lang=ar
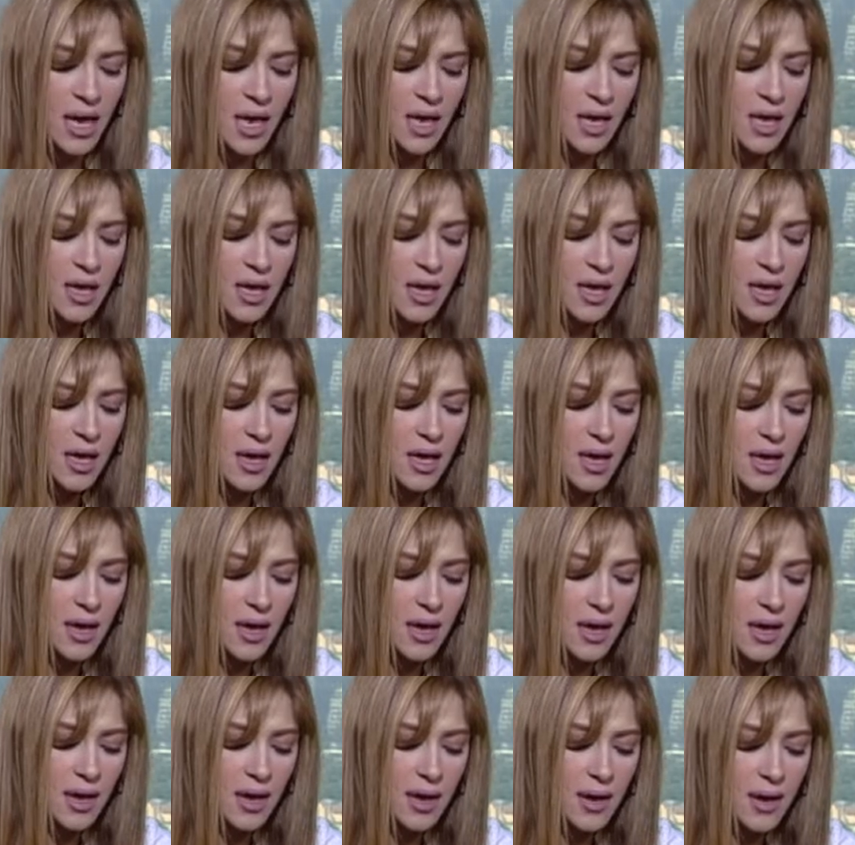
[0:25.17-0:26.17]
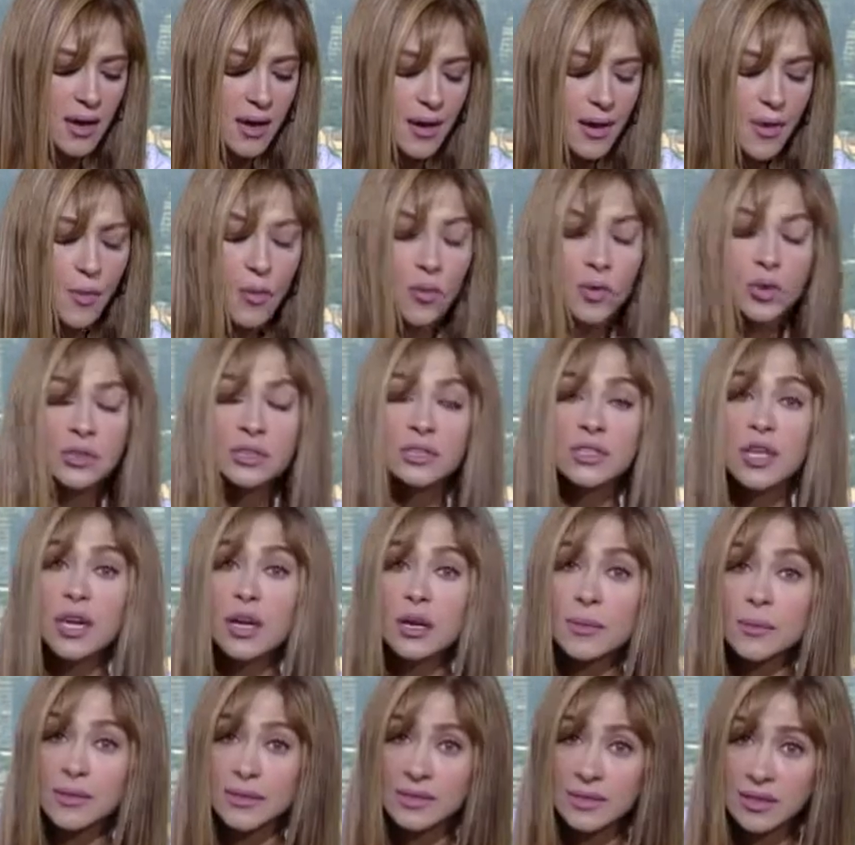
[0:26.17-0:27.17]
آه
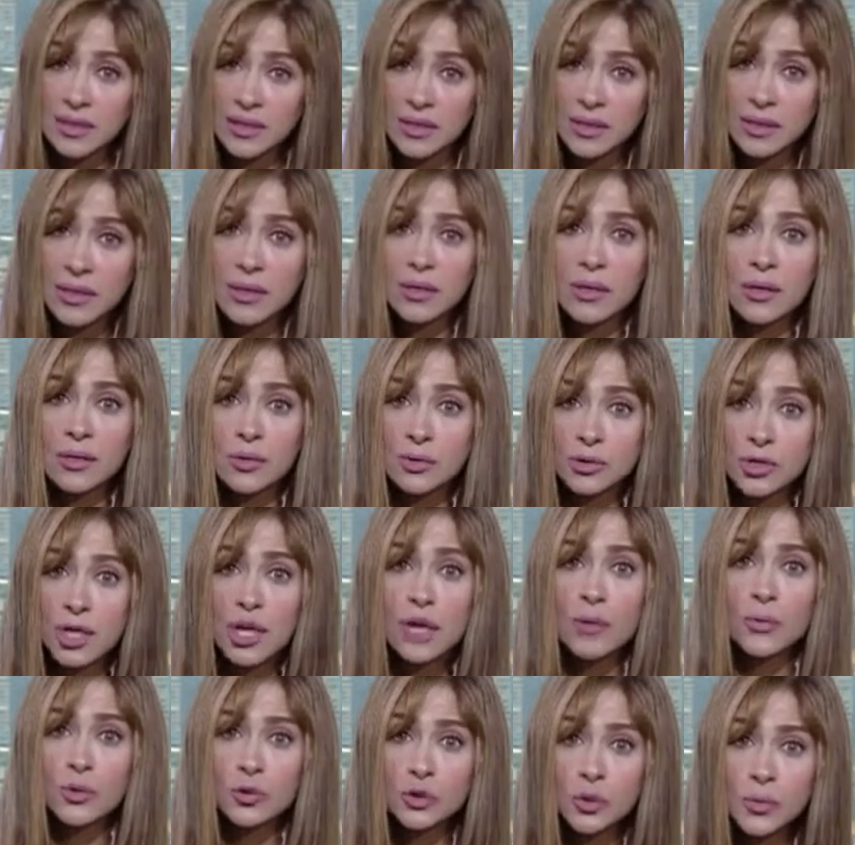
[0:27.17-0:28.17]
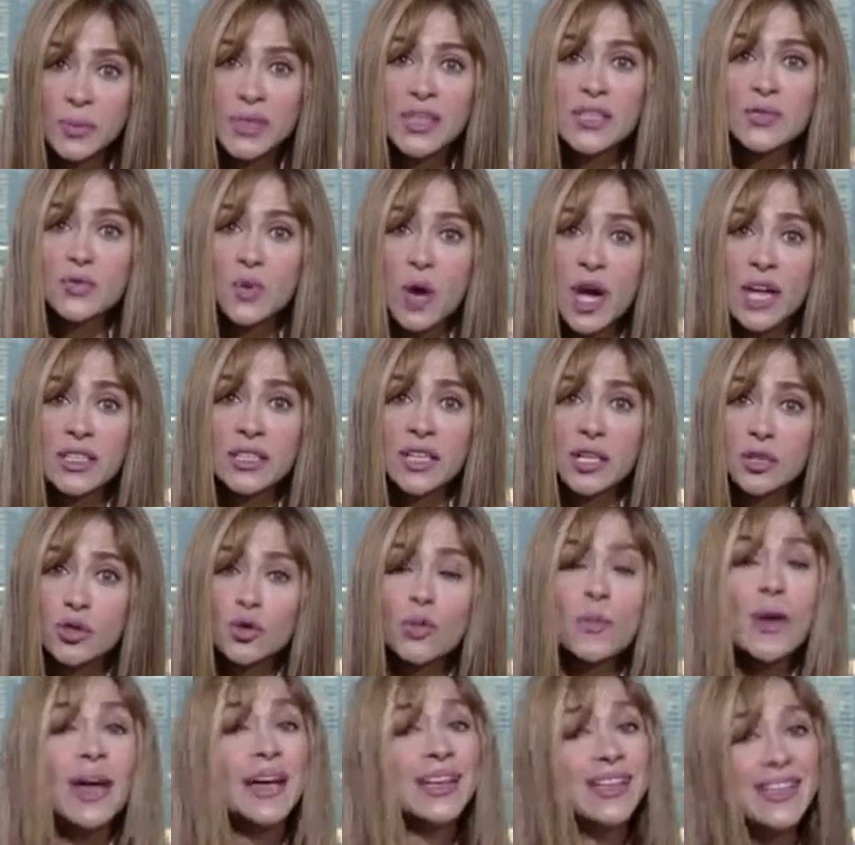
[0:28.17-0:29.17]
واتضربت آه واتضرب اتوبيس
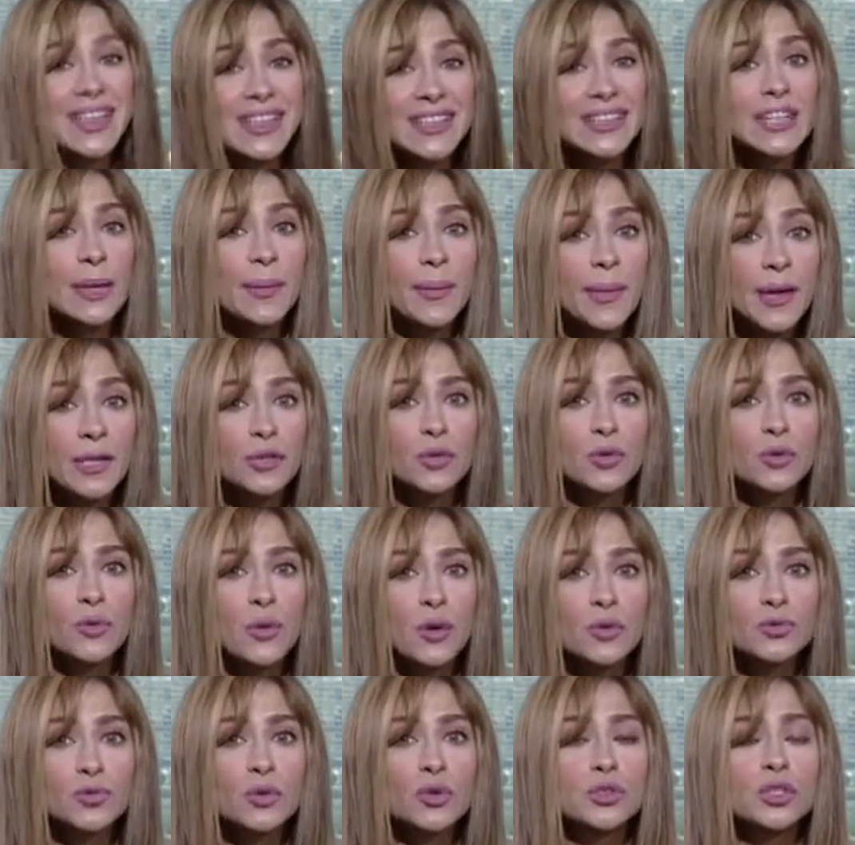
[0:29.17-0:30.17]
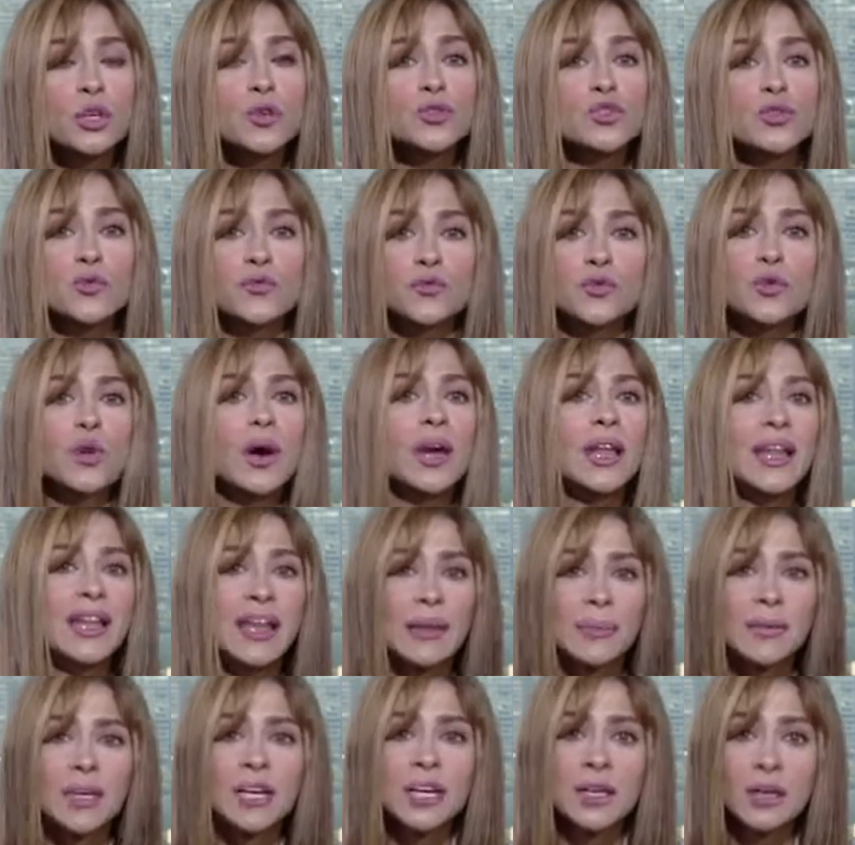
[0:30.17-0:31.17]
وحضراتكم اكيد تابعتوا الموضوع ده وشفتوه على
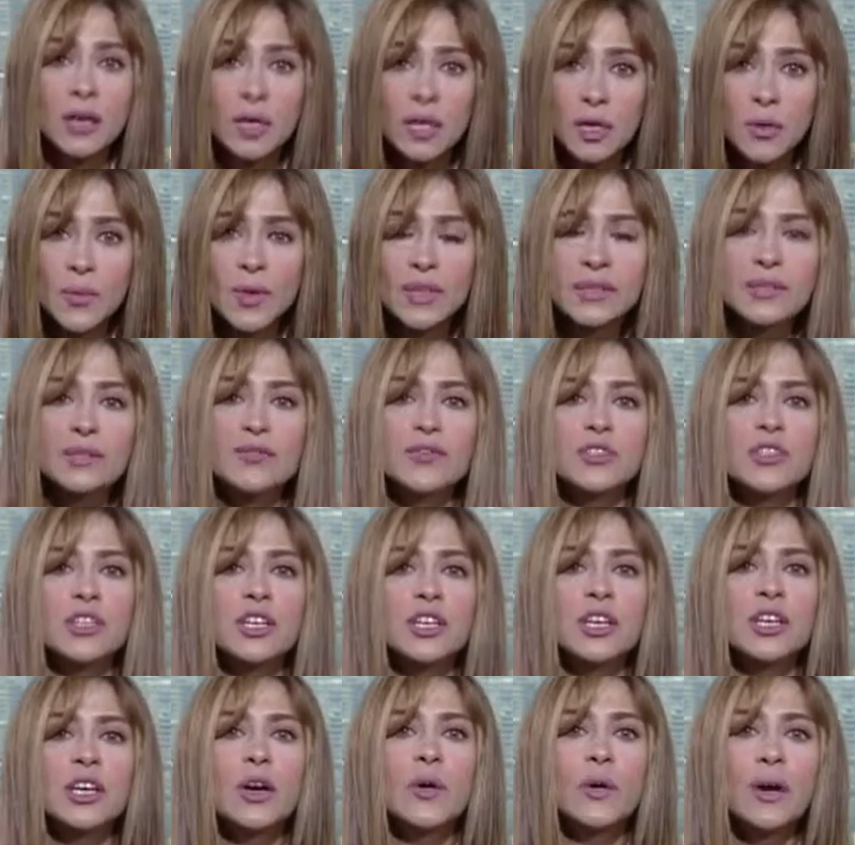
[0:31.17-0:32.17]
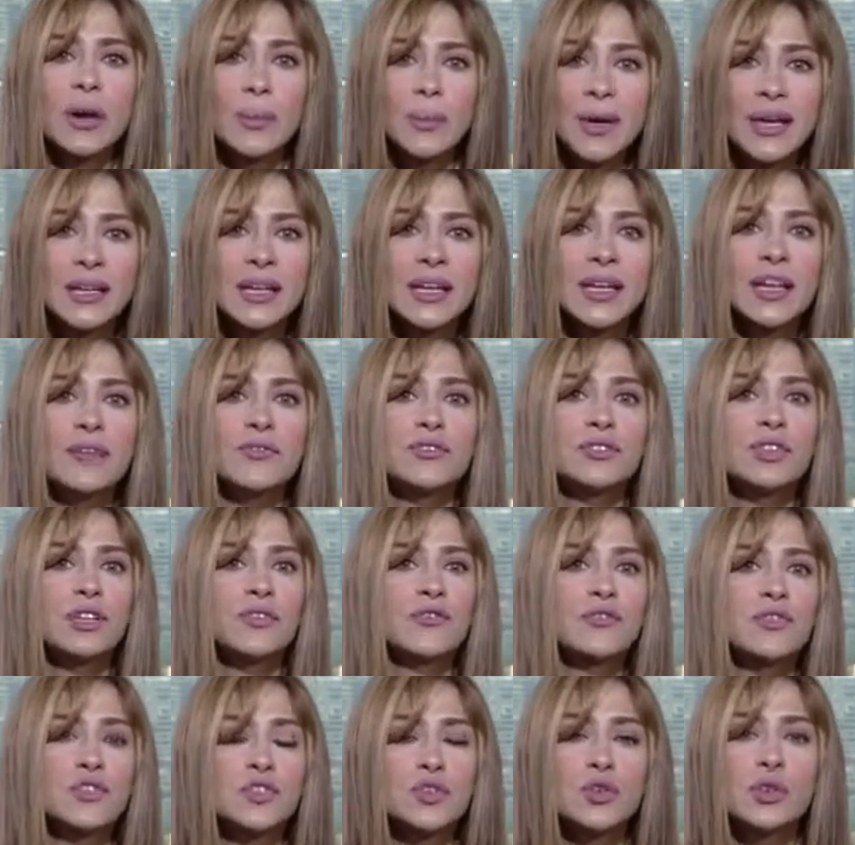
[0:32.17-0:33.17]
جميع القنوات الفضائيه وكمان هنا في
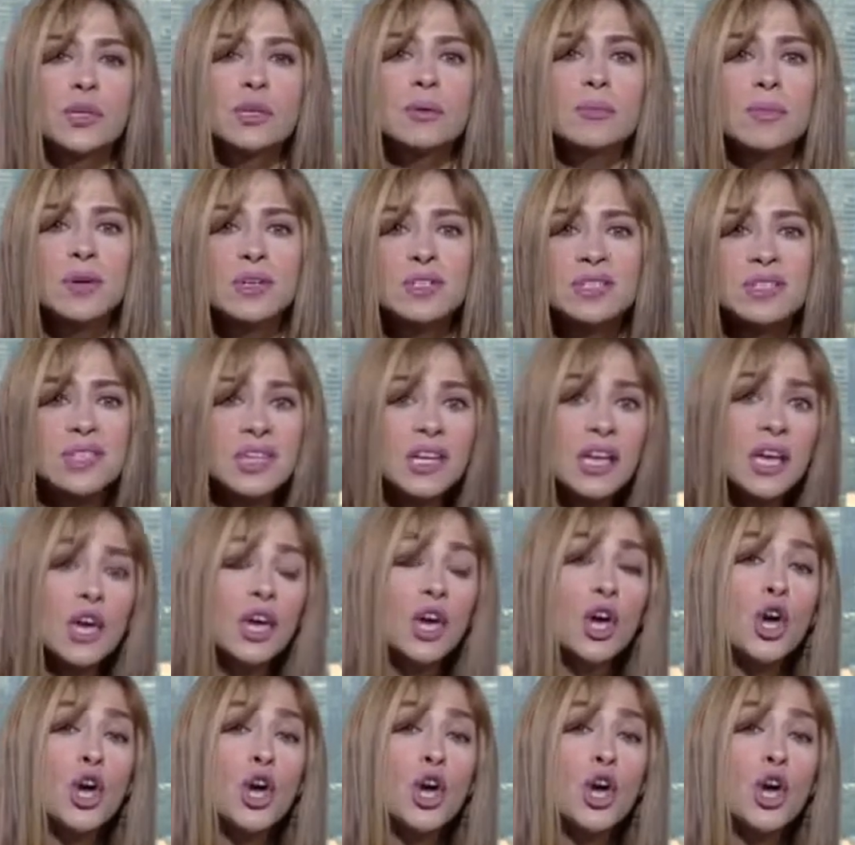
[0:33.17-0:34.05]
التلفزيون المصري